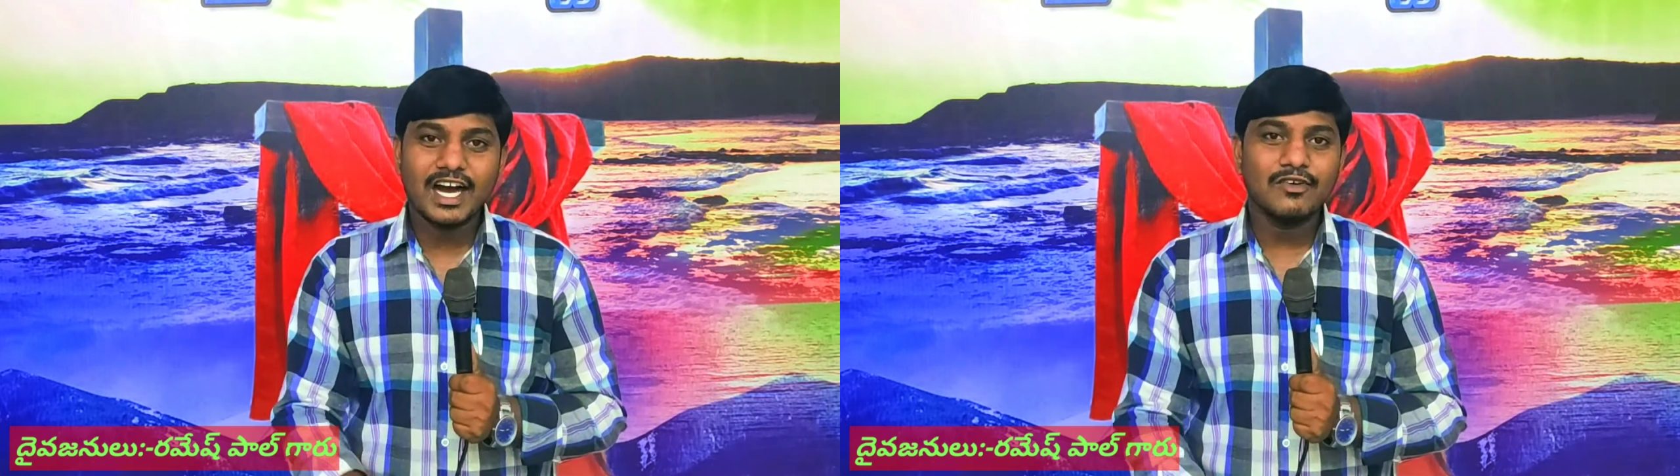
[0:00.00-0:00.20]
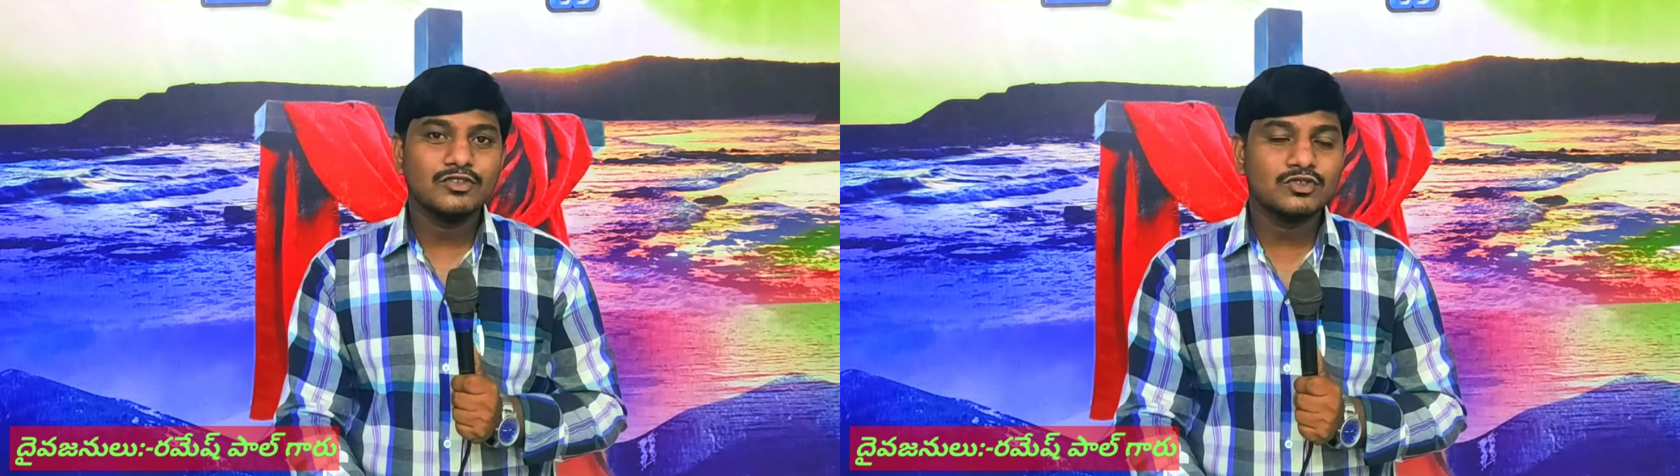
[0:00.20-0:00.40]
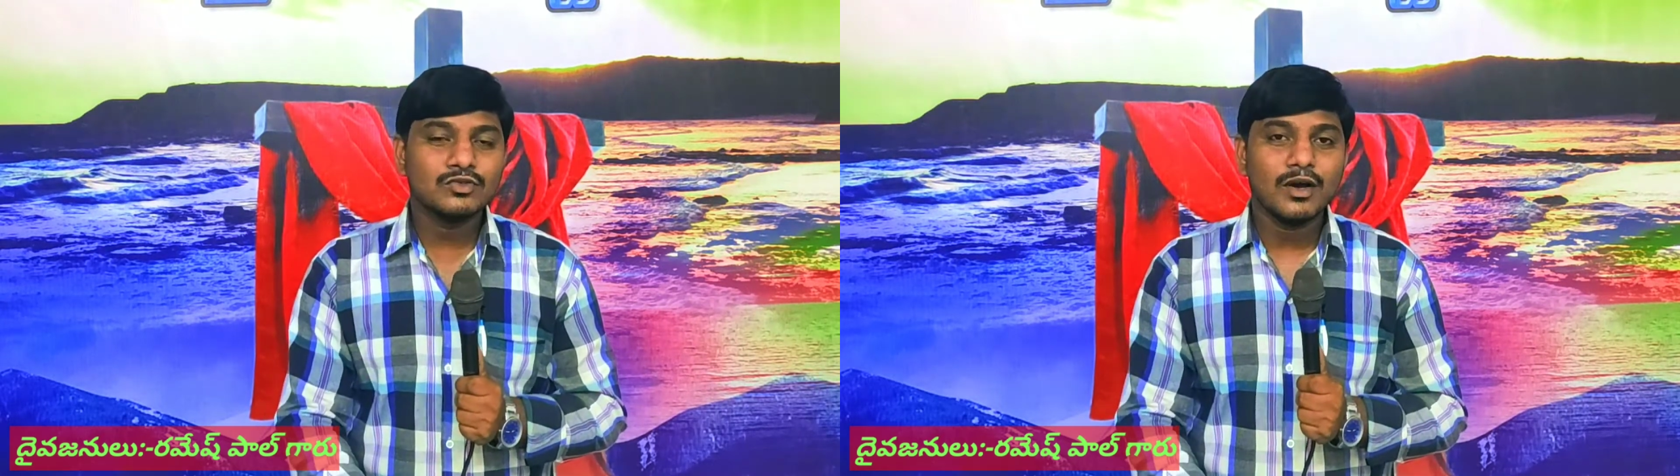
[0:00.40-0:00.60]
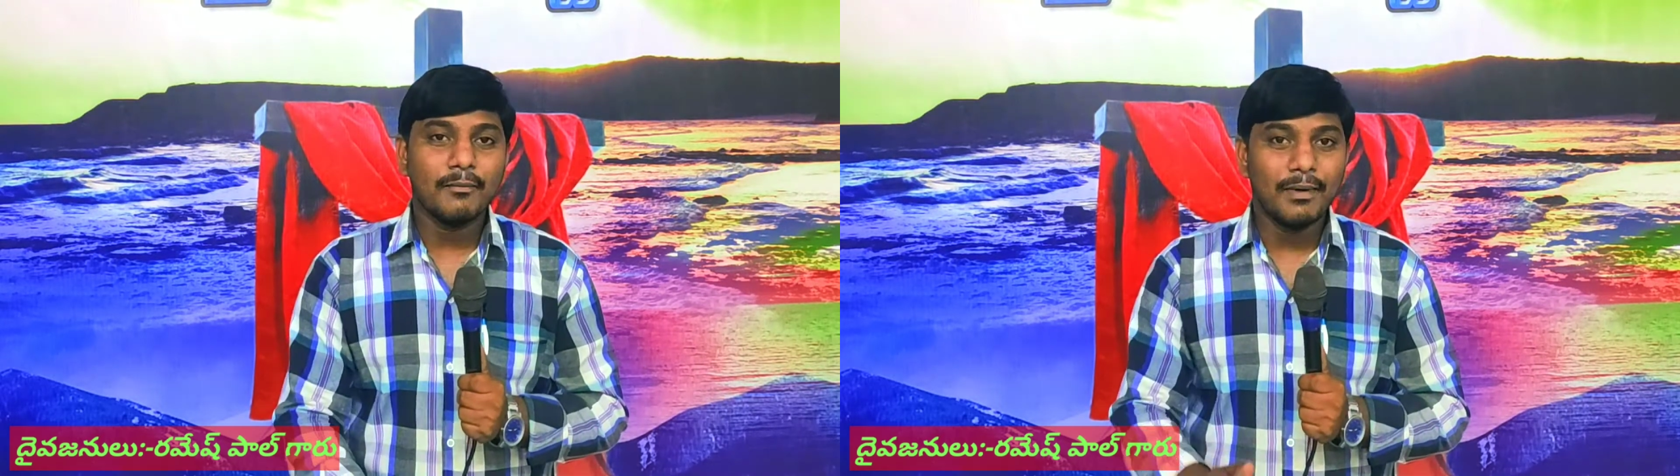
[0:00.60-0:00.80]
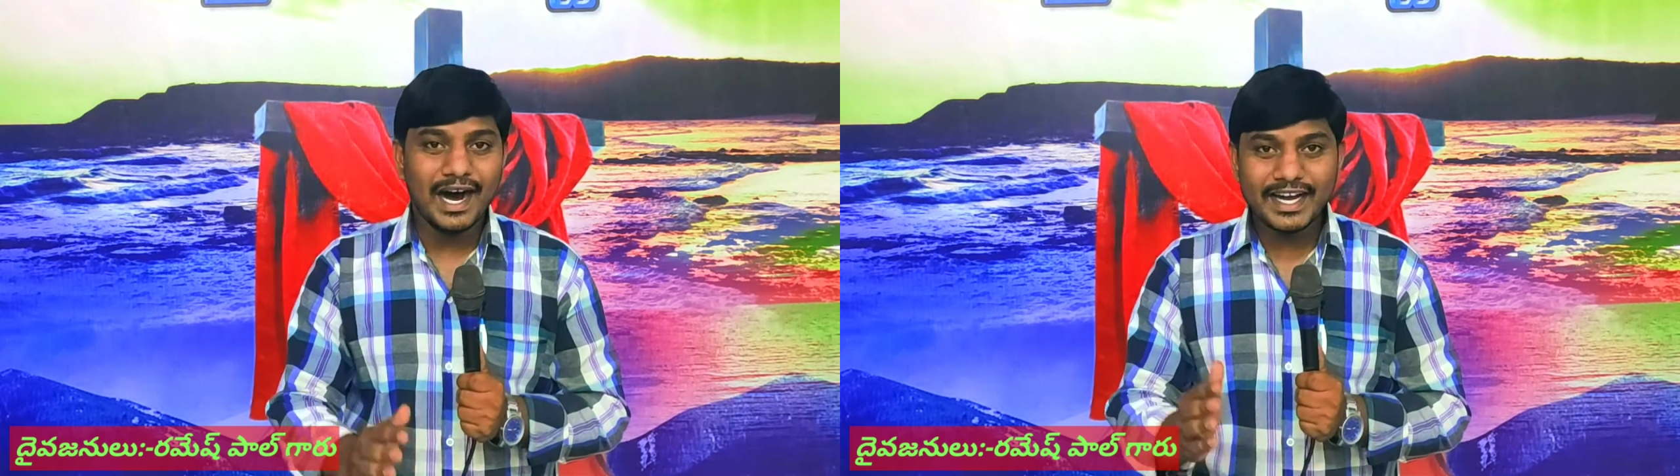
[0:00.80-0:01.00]
కావచ్చు
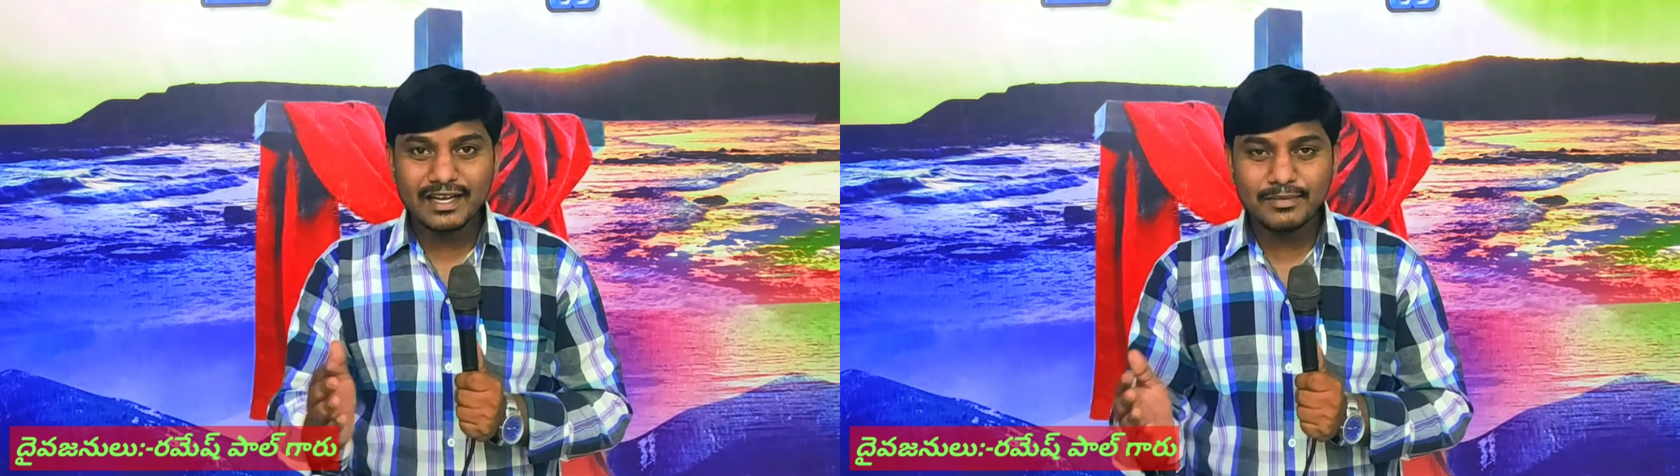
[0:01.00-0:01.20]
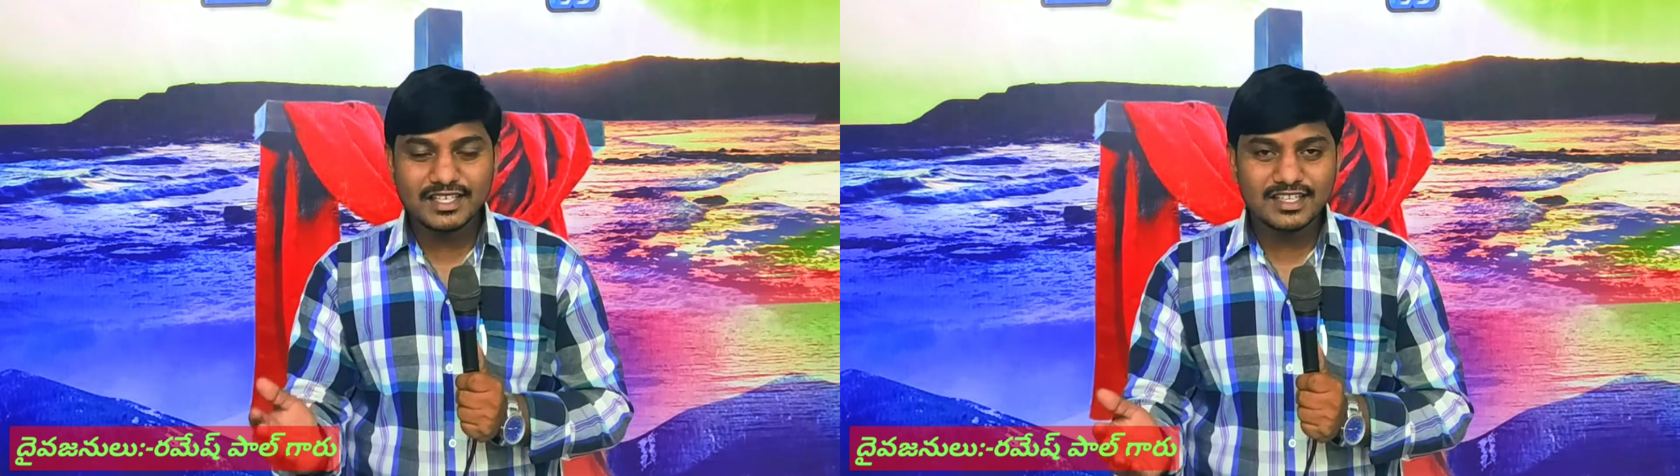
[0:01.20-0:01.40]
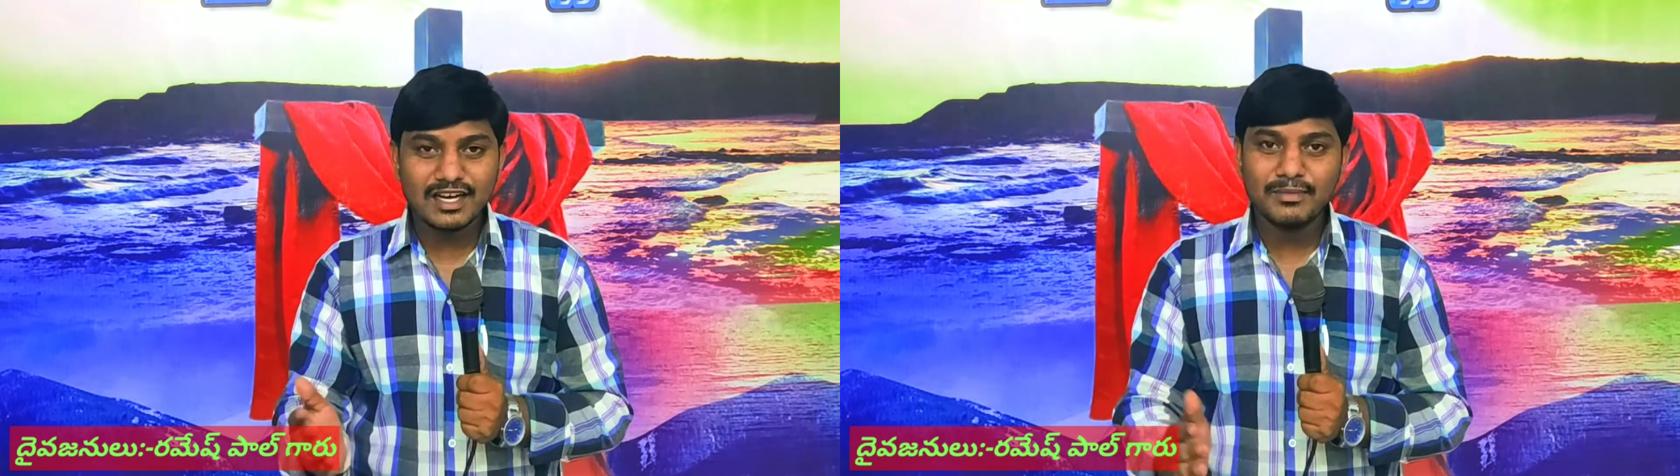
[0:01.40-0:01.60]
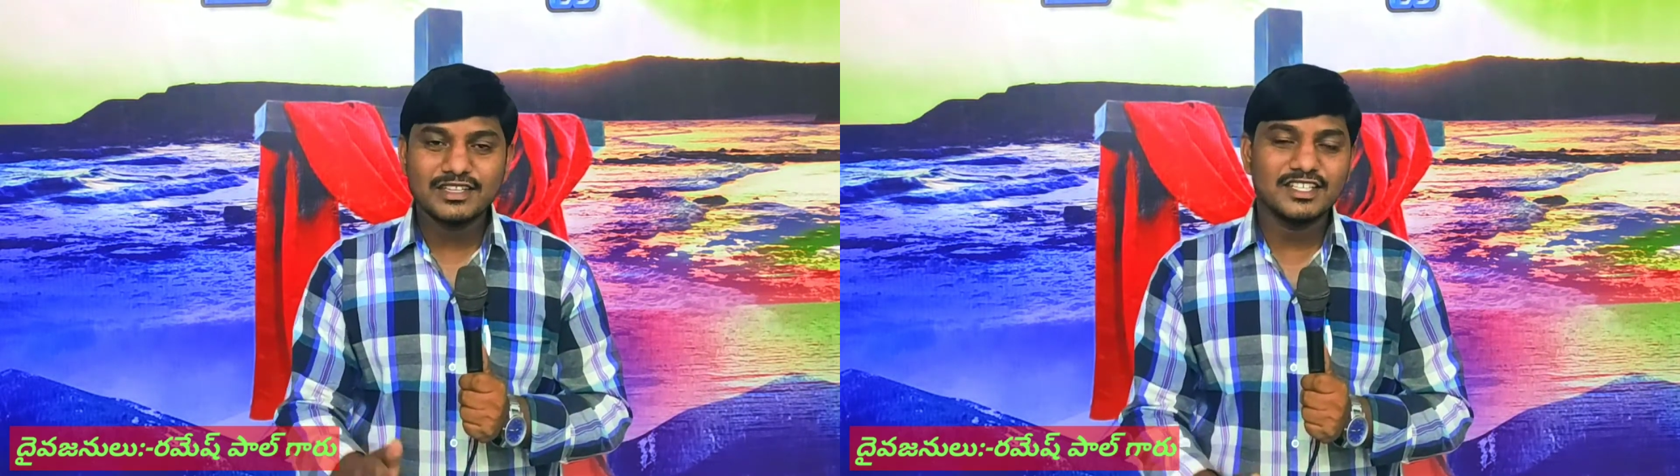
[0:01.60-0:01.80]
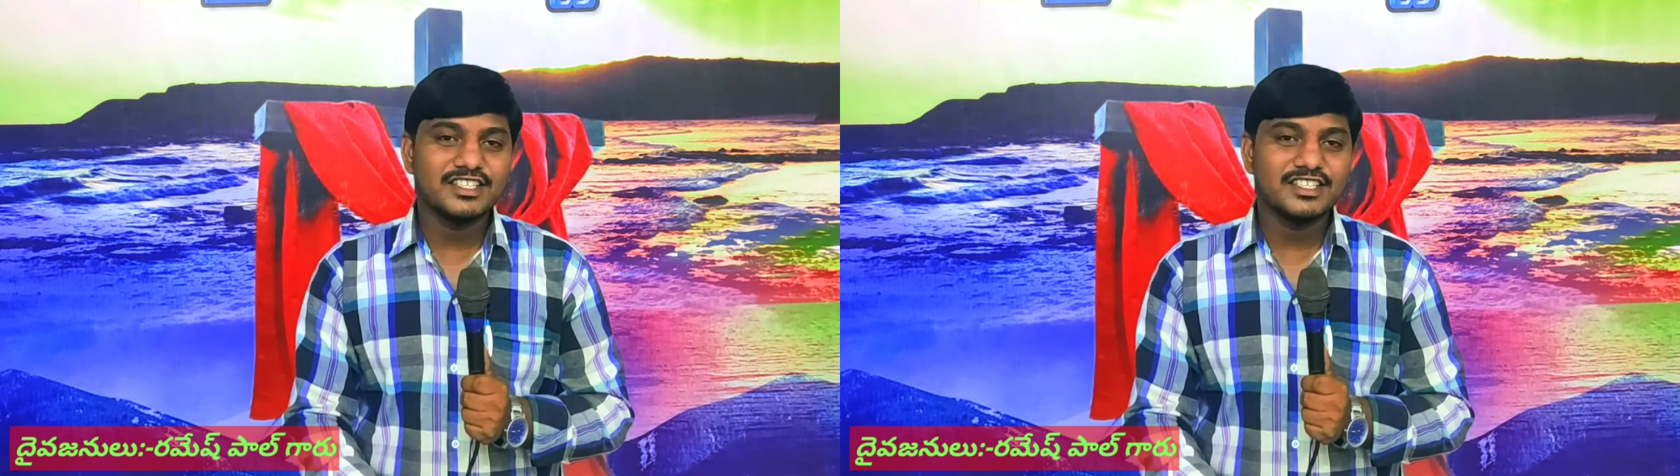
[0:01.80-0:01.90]
భార్య భర్తల మధ్య